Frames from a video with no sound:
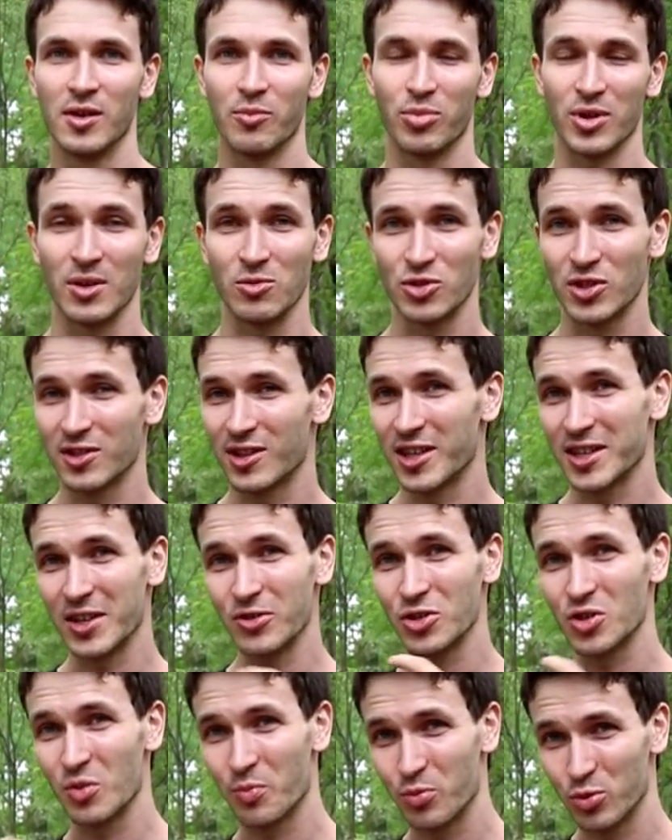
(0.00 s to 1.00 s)
Потому что для
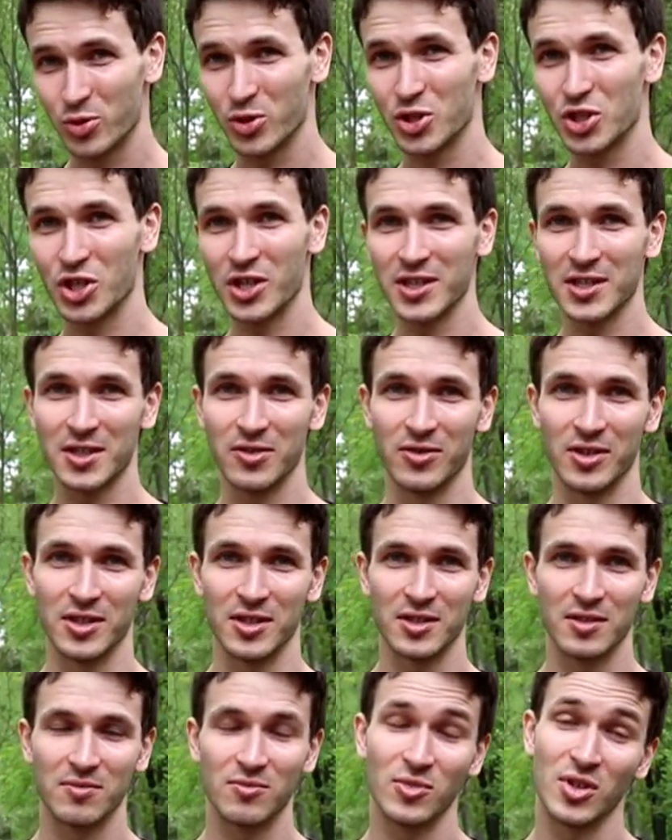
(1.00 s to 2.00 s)
того, чтобы
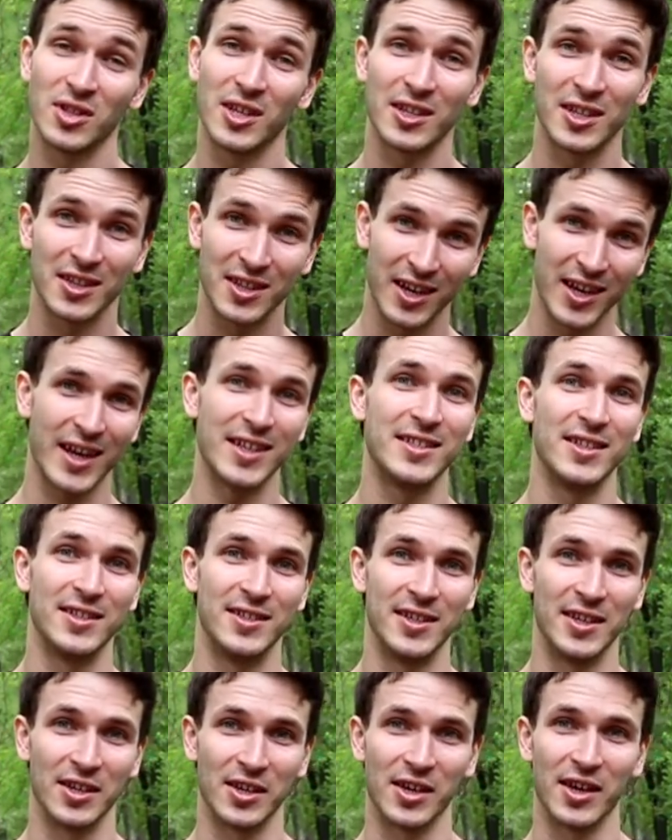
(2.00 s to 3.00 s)
путешествовать, мне надо тратить
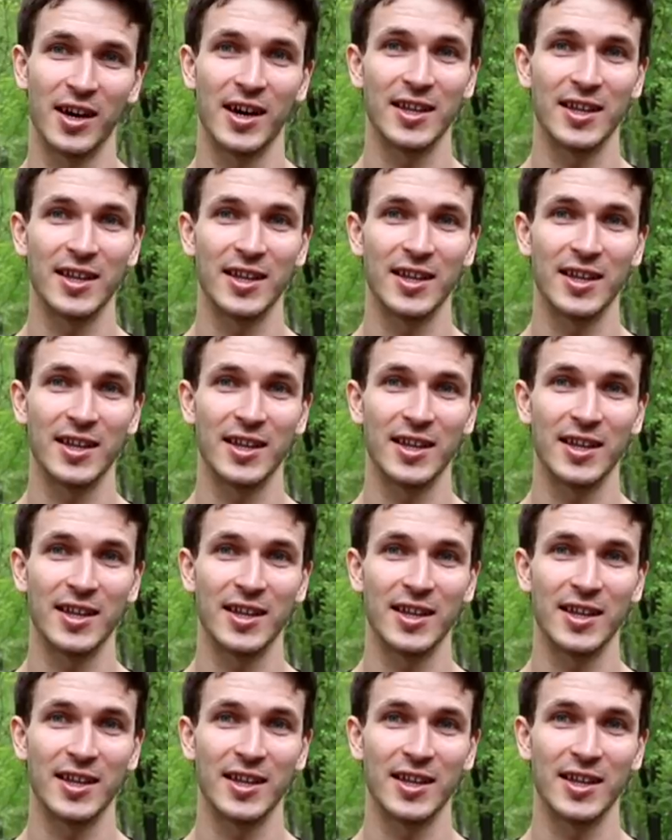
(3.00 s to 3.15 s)
деньги.